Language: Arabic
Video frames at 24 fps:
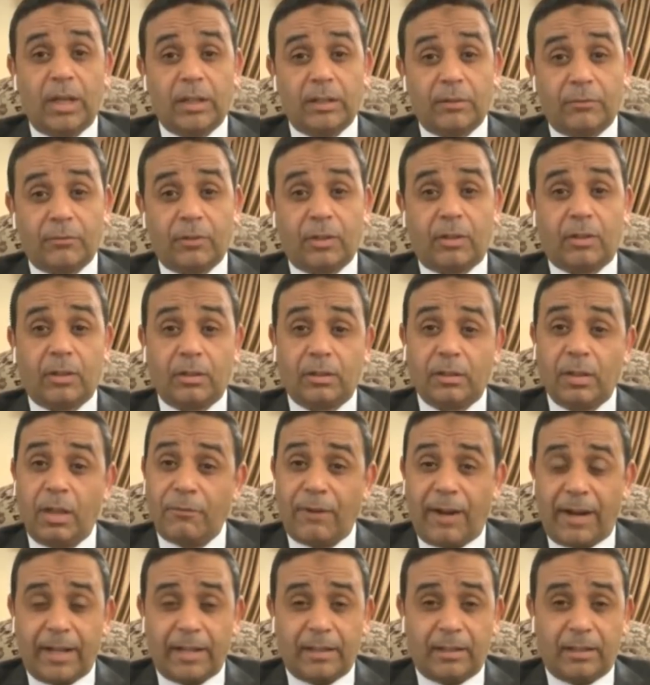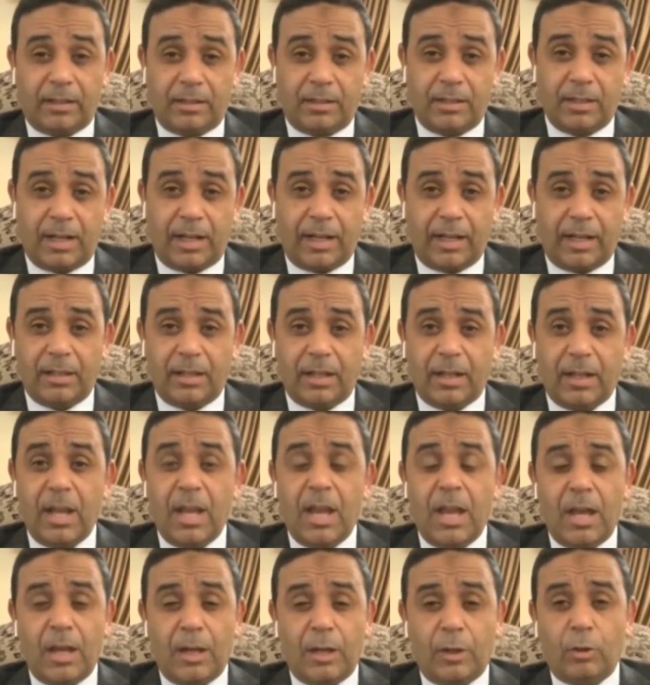احنا افتقدناه في حاجات كتيره جدا
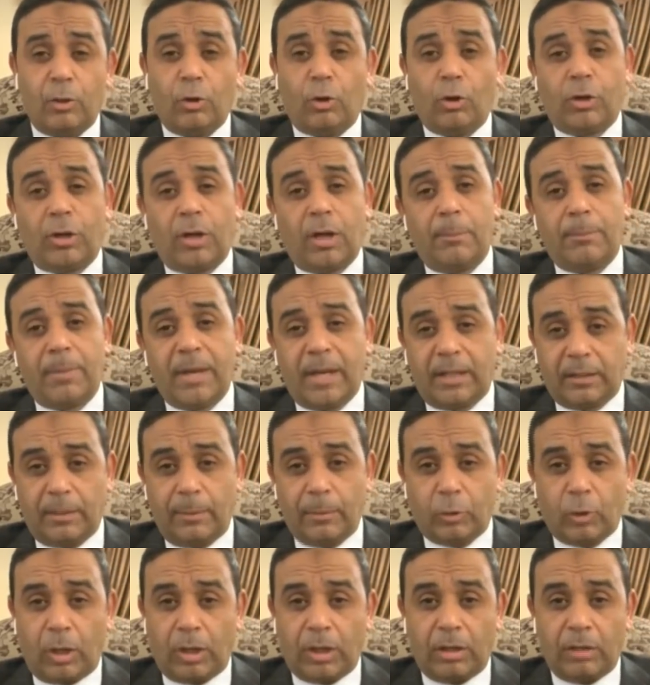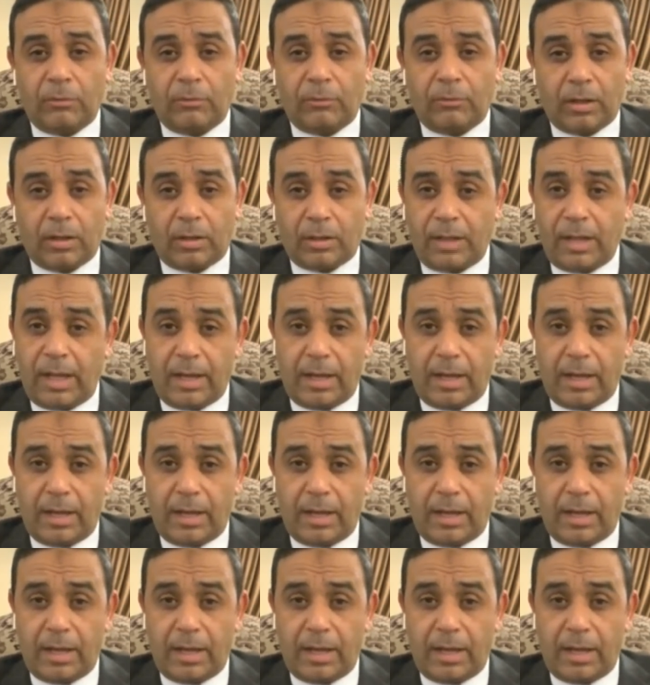ان الحكام بيعتمدوا على الفار